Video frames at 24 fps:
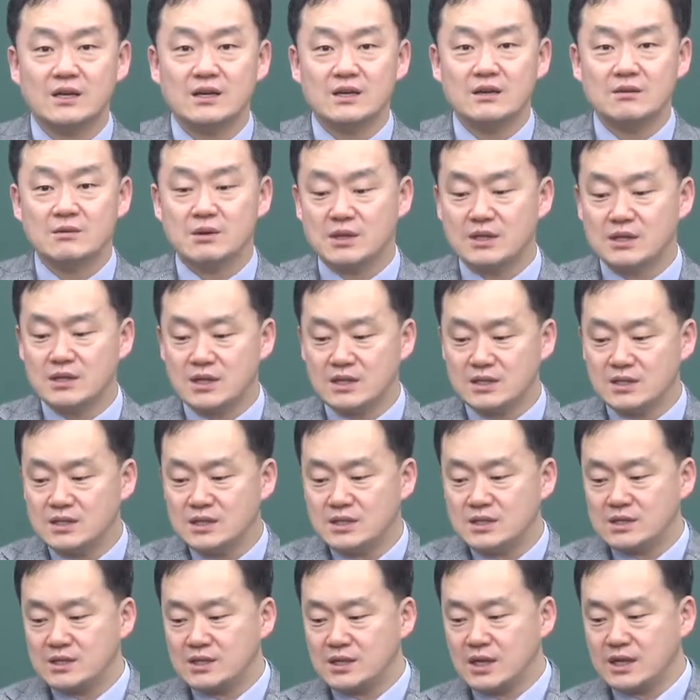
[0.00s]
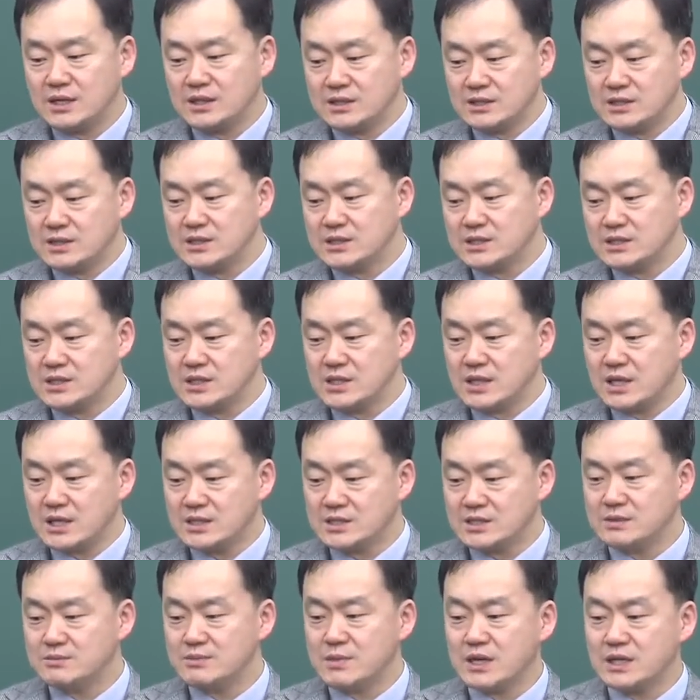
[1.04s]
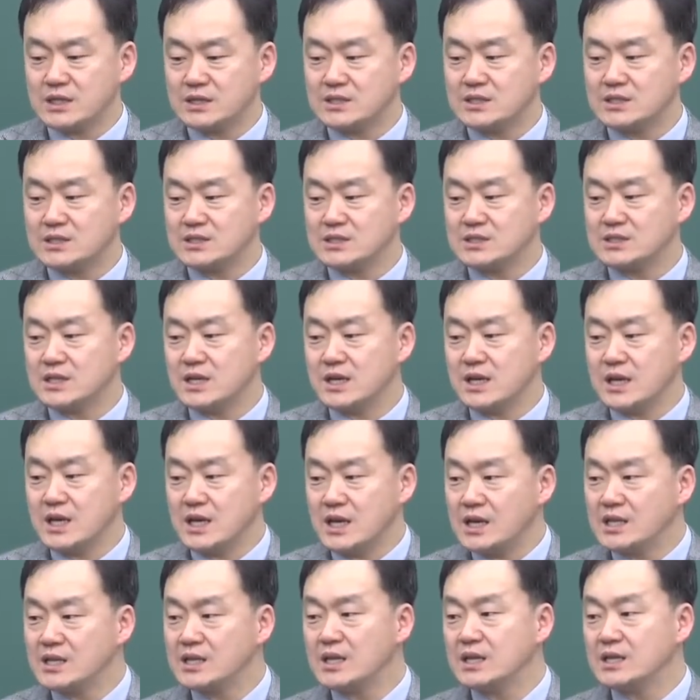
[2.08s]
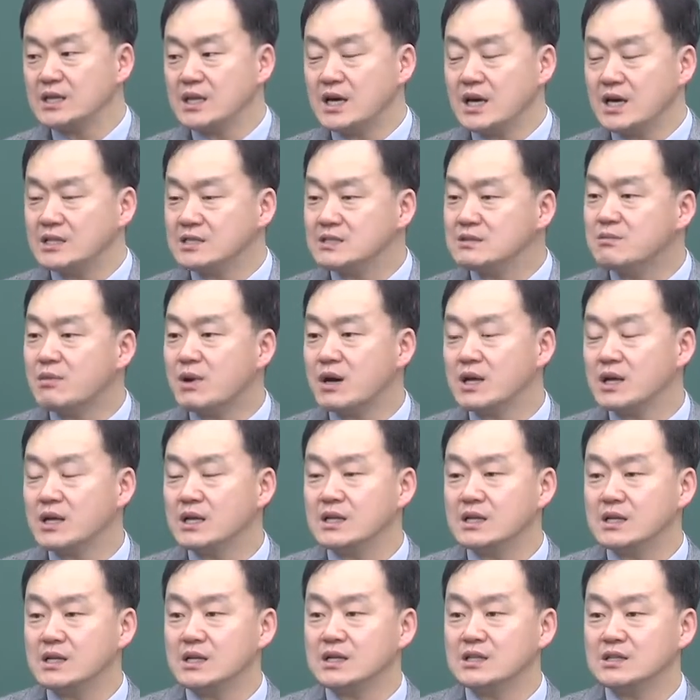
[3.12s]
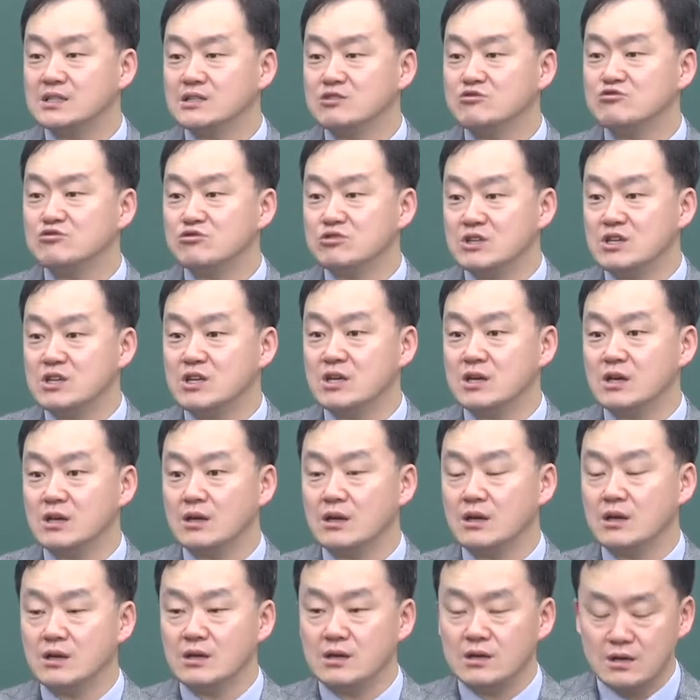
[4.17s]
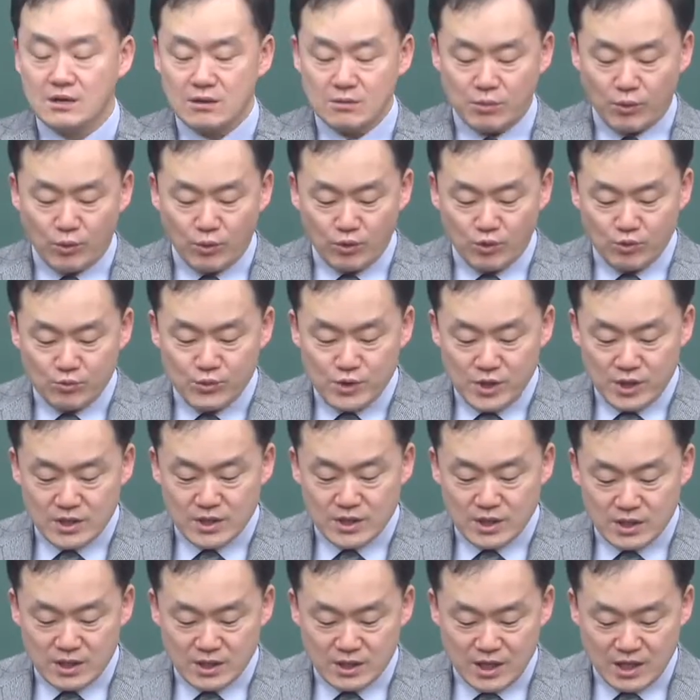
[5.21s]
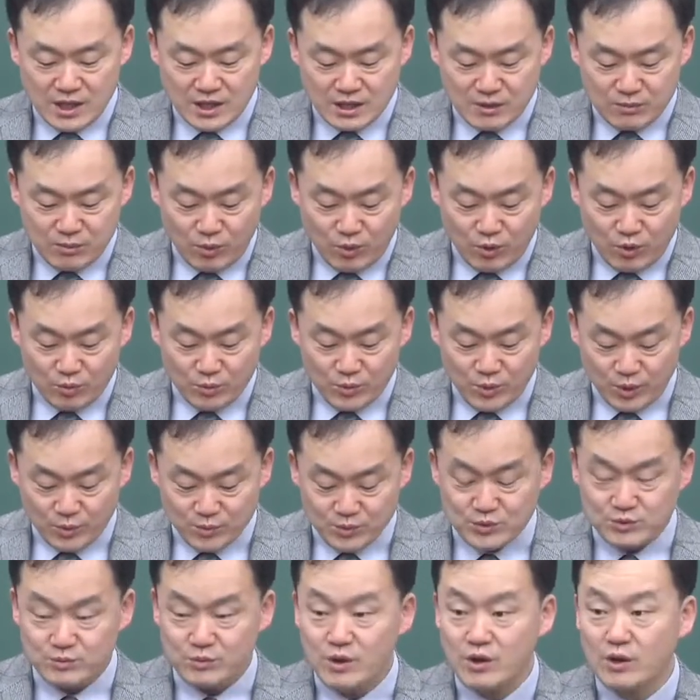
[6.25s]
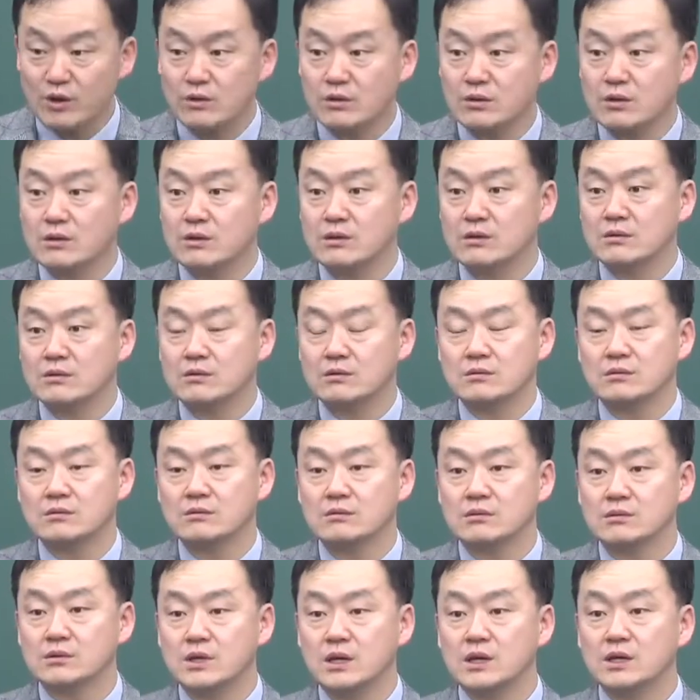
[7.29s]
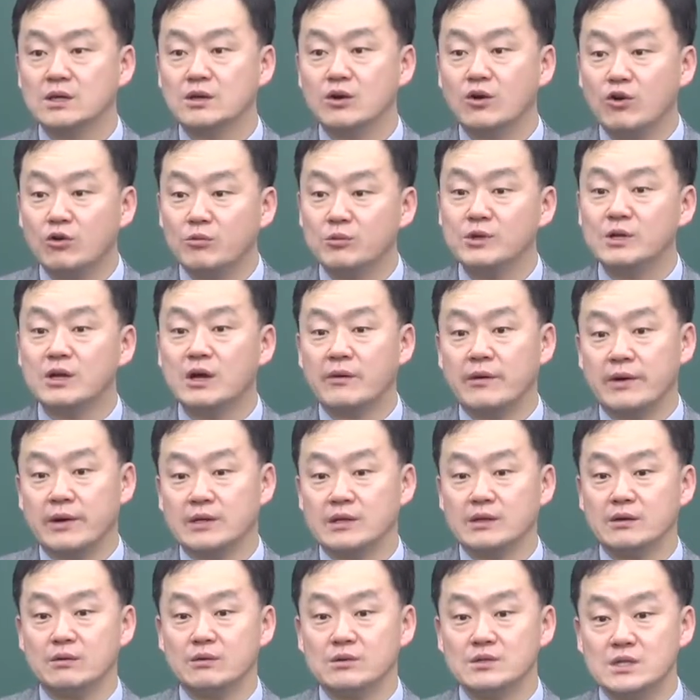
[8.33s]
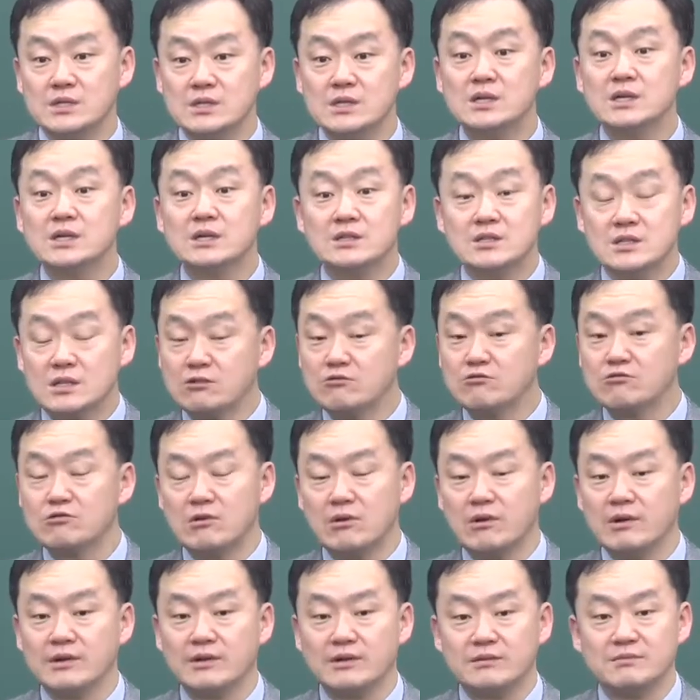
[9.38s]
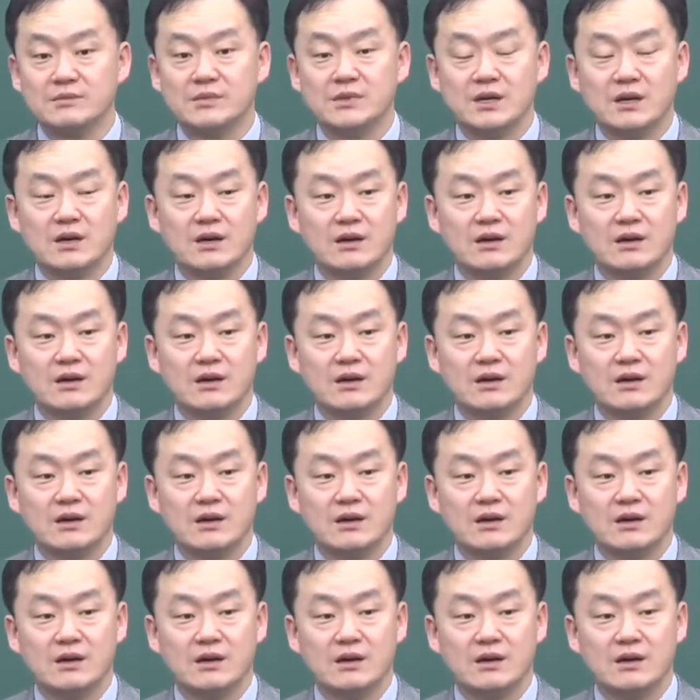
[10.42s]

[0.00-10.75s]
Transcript: 맨날 일을 할 것이냐 하지 말 것이냐 해야 되냐 하지 말아야 되냐는 기준이 복음이어야 되는데 이 복음이 없으면 내 경험이 나와야 되고 세상과 자꾸 나와야 됩니다.